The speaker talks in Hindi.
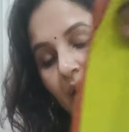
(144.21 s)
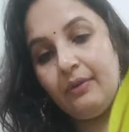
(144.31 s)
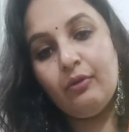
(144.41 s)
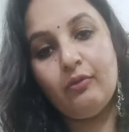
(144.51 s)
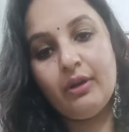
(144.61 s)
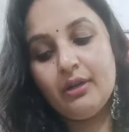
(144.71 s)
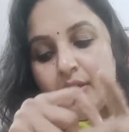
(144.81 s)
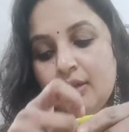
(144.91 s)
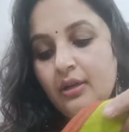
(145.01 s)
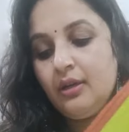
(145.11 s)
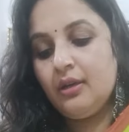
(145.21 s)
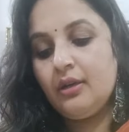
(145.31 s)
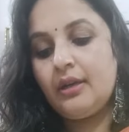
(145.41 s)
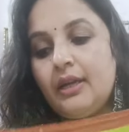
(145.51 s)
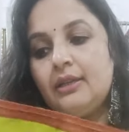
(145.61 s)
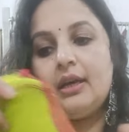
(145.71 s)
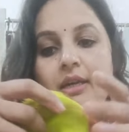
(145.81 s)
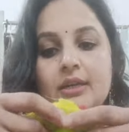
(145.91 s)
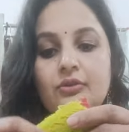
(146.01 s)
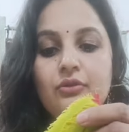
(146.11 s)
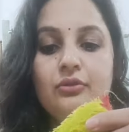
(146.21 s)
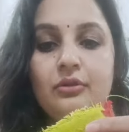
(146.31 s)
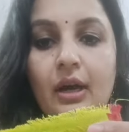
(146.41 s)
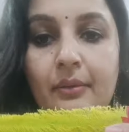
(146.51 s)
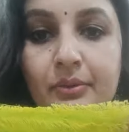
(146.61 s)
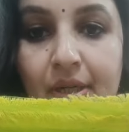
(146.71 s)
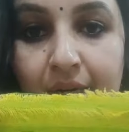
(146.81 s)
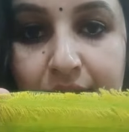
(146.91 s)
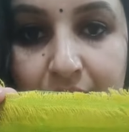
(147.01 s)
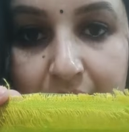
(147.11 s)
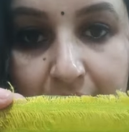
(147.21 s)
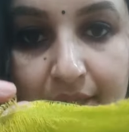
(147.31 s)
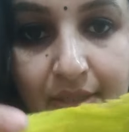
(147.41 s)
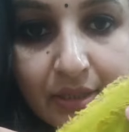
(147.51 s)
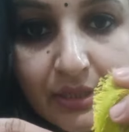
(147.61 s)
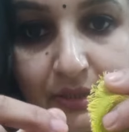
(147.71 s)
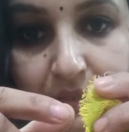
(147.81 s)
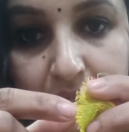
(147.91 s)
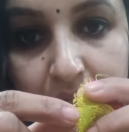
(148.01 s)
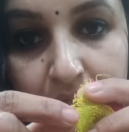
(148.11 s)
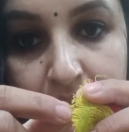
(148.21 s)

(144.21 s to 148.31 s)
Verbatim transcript: हैंड वोवन रहता है ये जो आप थ्रेड चेक कर लीजिए इसके